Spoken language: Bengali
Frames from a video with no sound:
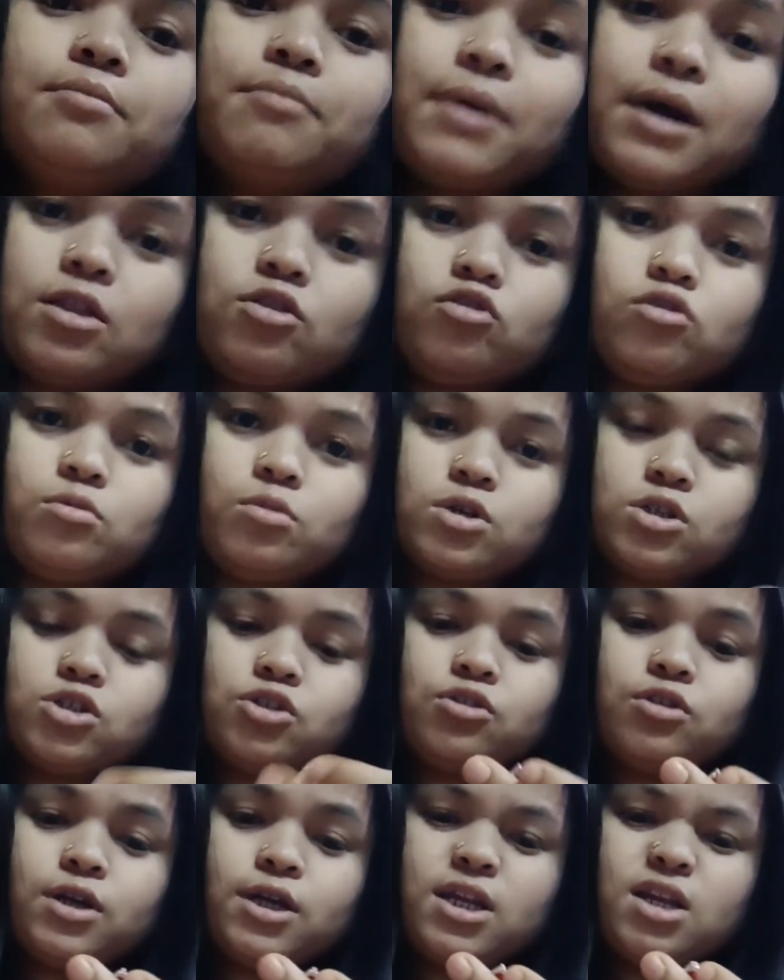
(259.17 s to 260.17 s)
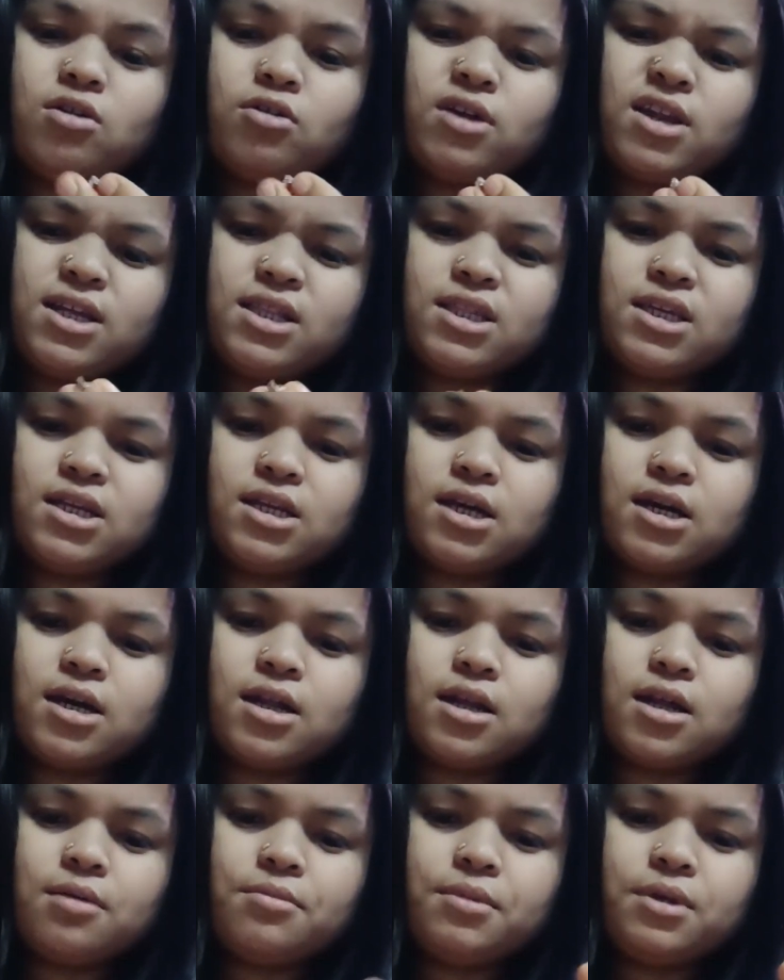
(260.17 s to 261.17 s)
পাথর বসানো এটা অনেক
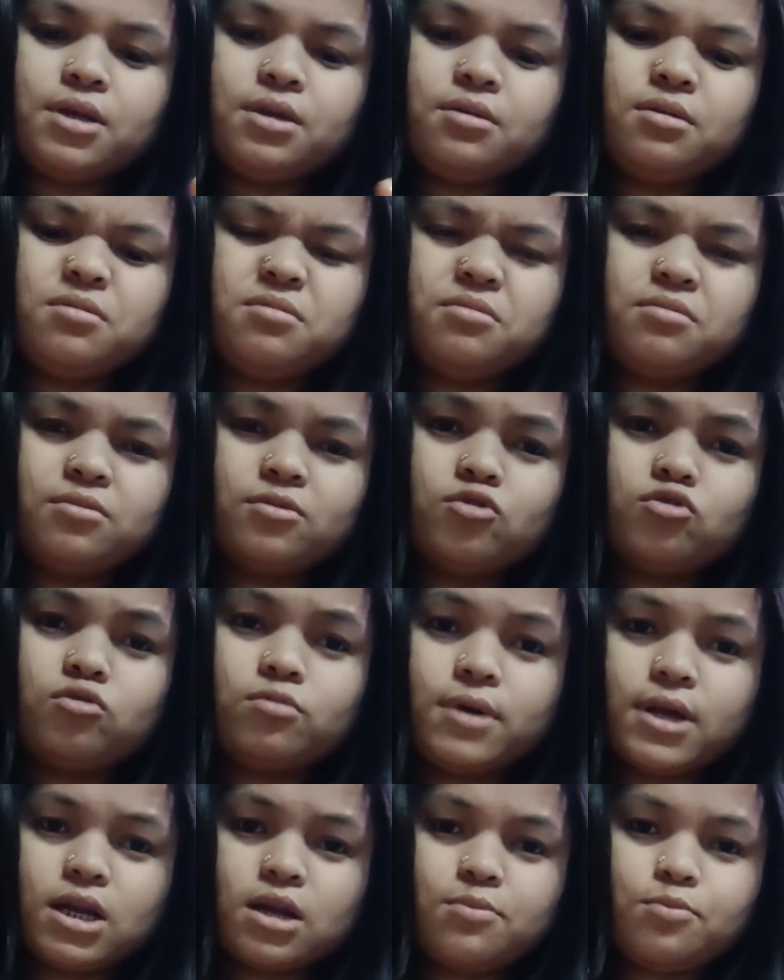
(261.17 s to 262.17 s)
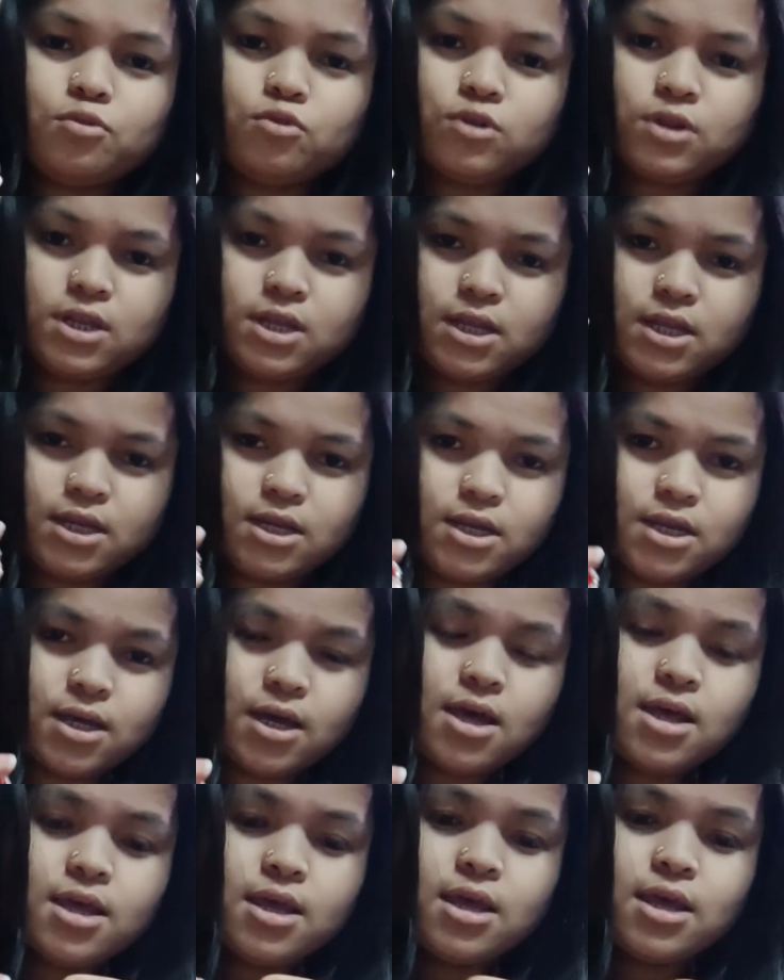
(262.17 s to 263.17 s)
দিনকার আমি খুব একটা পড়িনি এটা
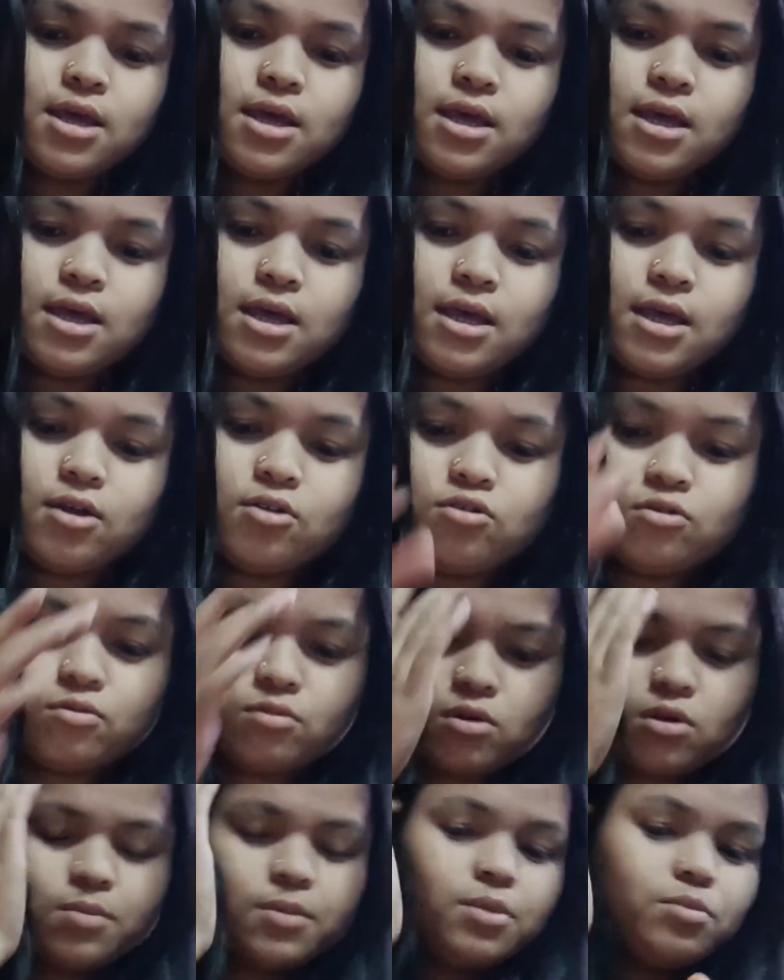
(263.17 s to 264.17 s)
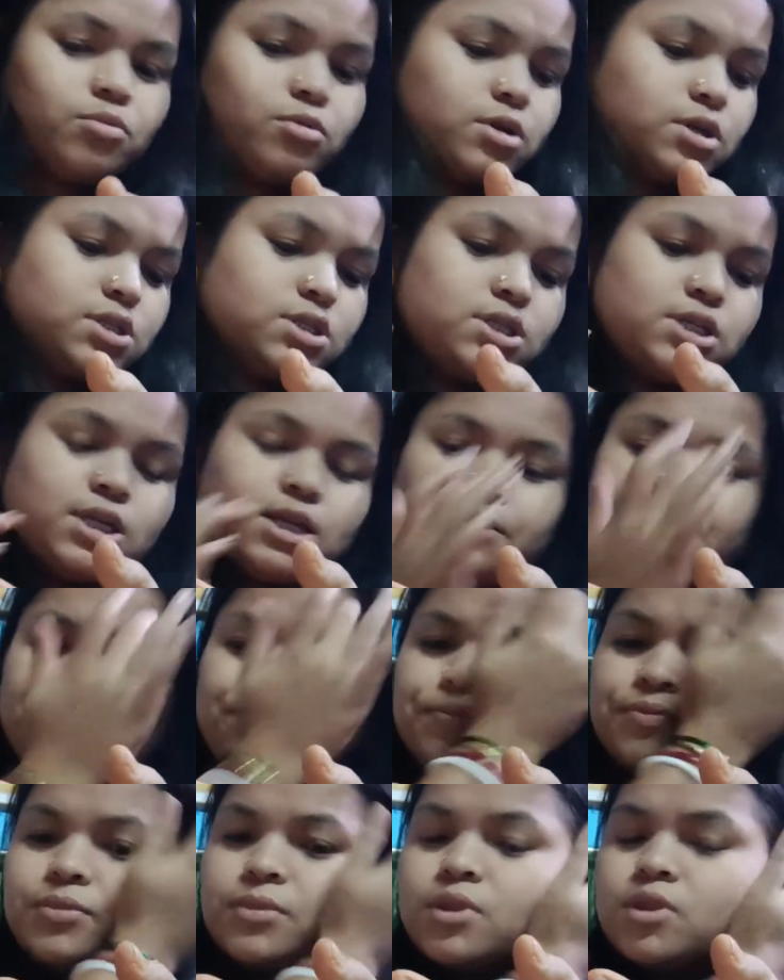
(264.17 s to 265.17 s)
খুব কমই পড়েছিলাম
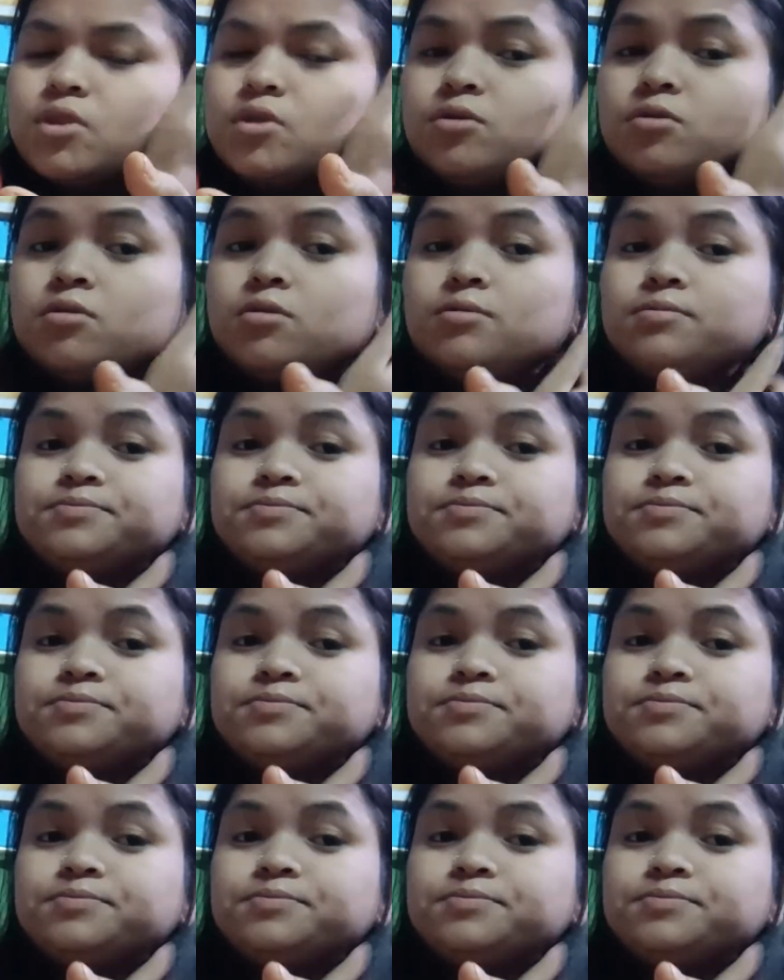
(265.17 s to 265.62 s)
তো